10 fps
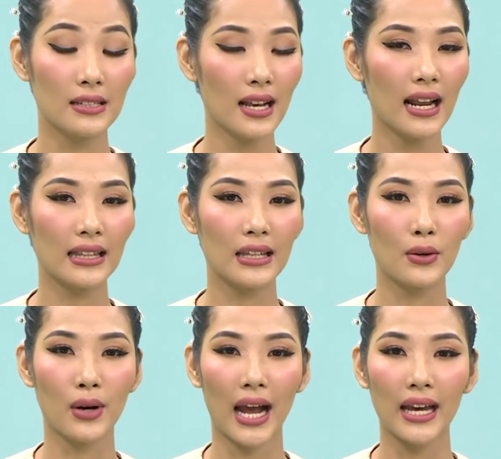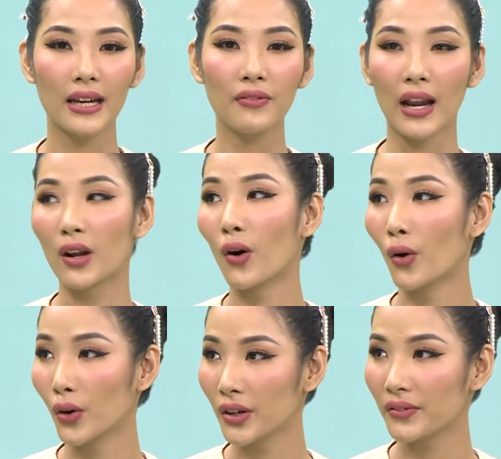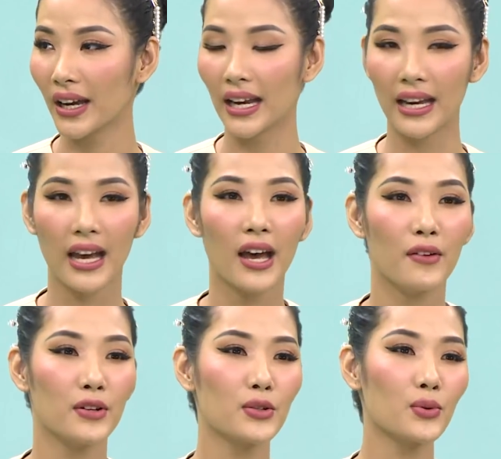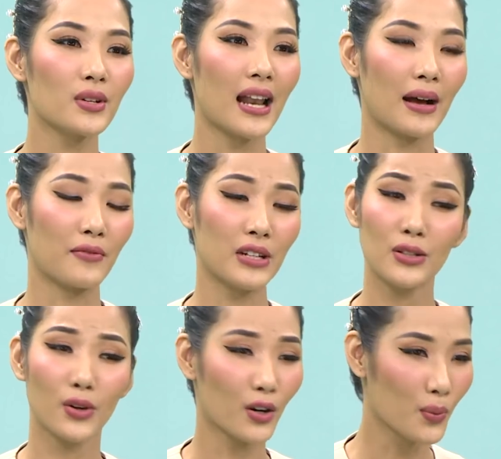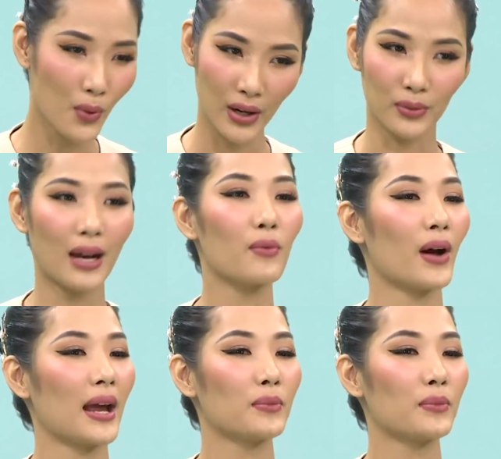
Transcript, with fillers: rất là nhiều cái phản hồi về ví dụ như là ví dụ có đúng một kiểu tóc của em